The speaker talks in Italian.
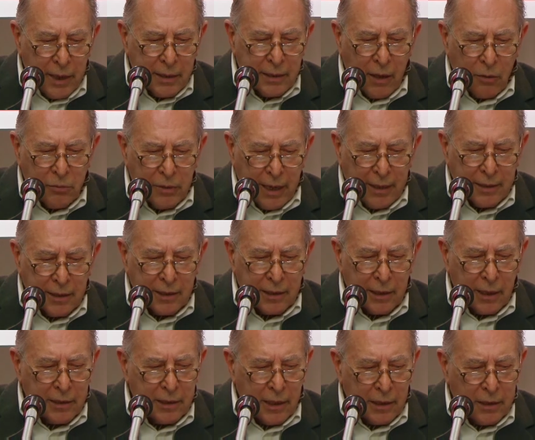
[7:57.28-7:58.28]
cioè da
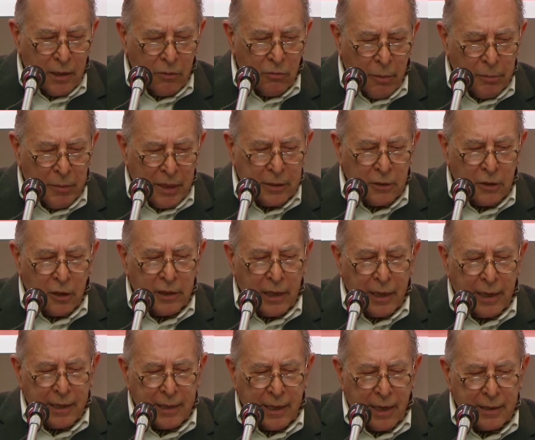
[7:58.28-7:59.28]
un'ansia di
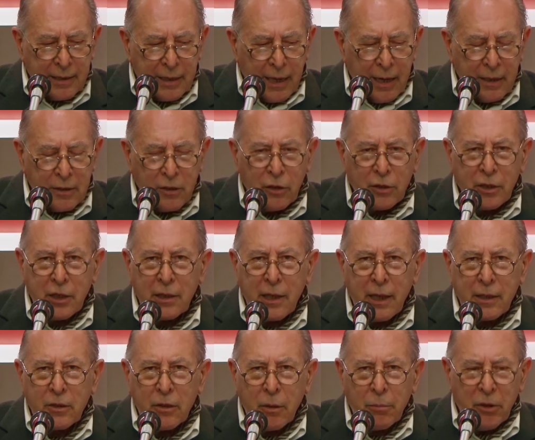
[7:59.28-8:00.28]
adeguamento della realtà al
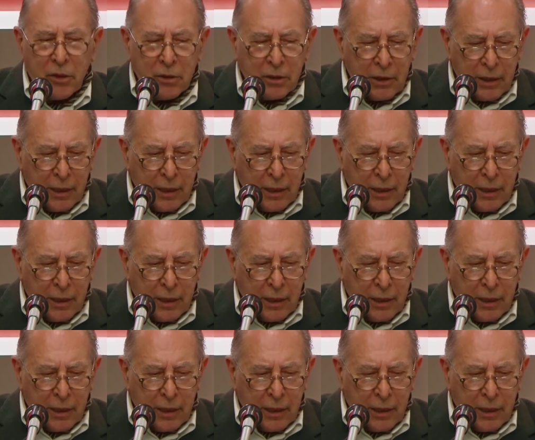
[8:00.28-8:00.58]
cosiddetto